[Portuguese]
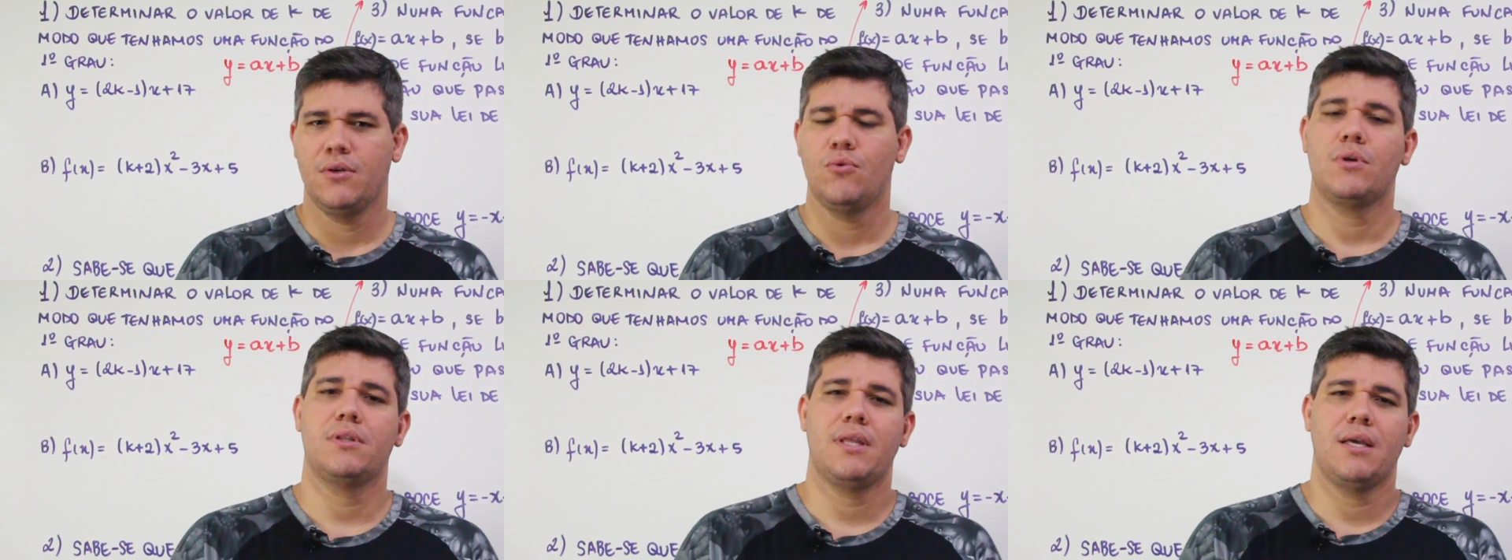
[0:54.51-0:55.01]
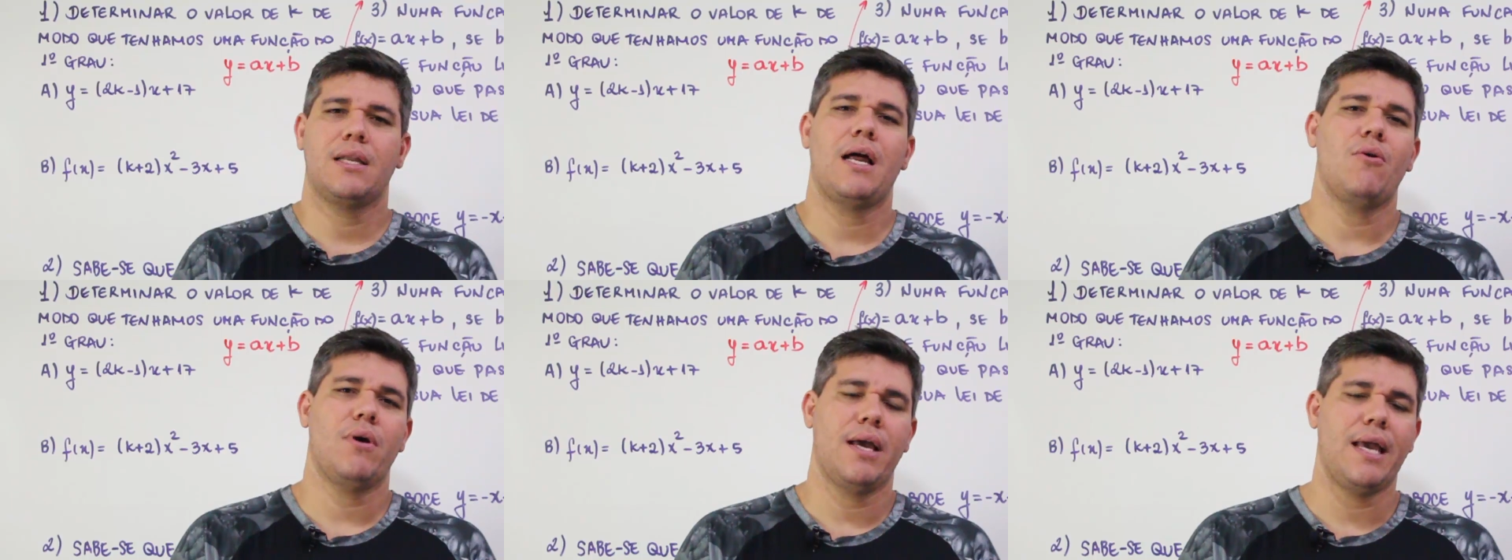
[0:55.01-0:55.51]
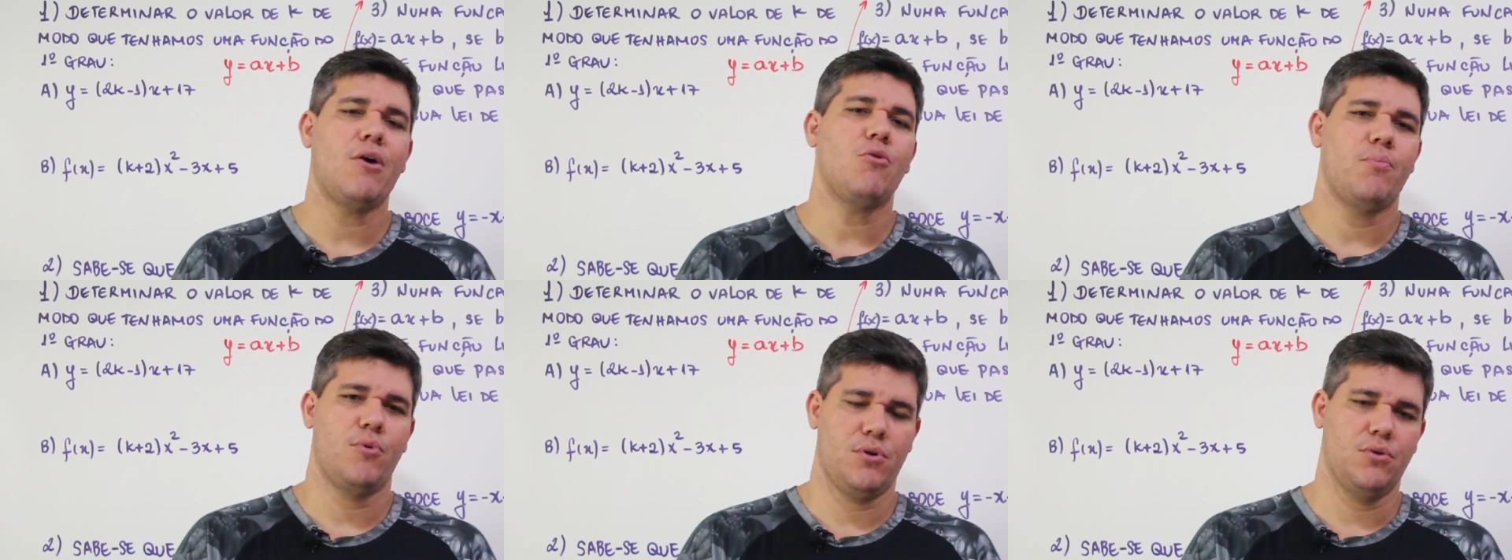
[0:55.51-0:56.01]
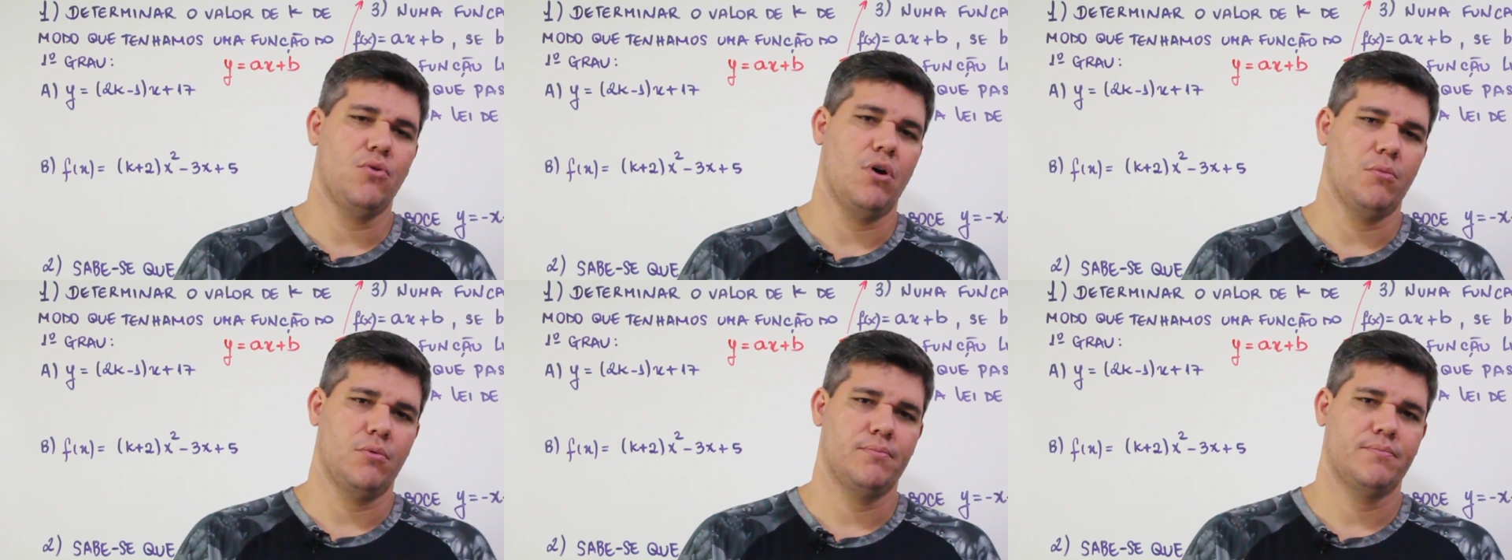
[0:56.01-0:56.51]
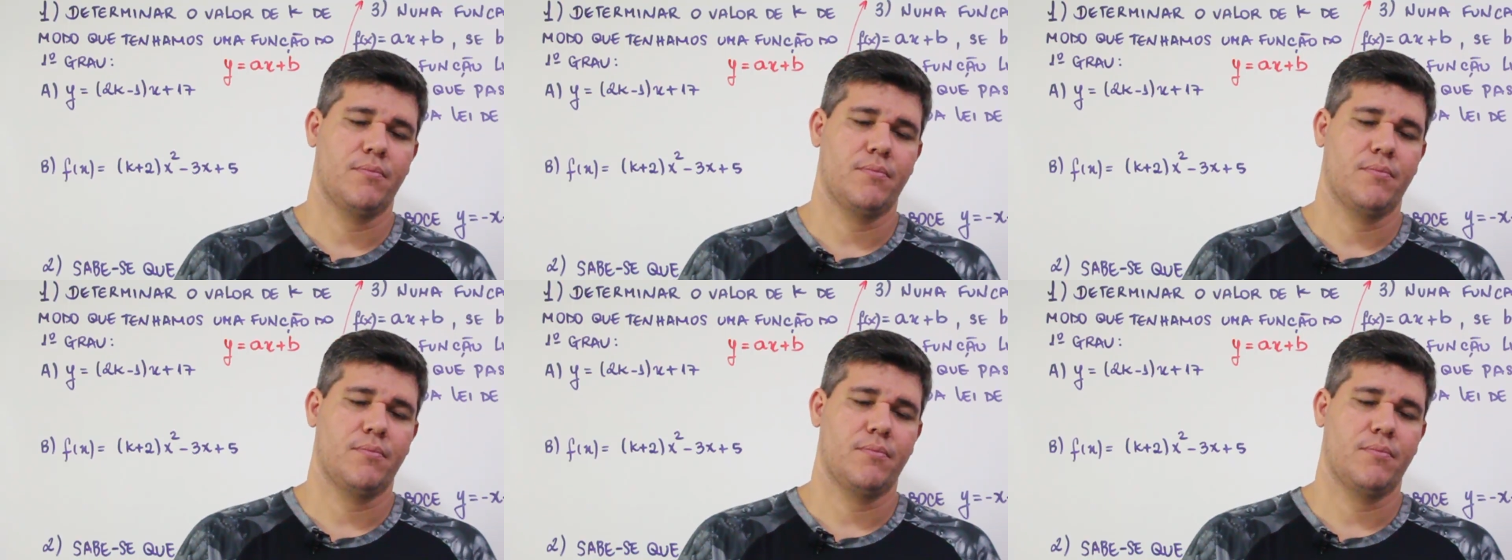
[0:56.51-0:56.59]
O que tem grau é o polinômio.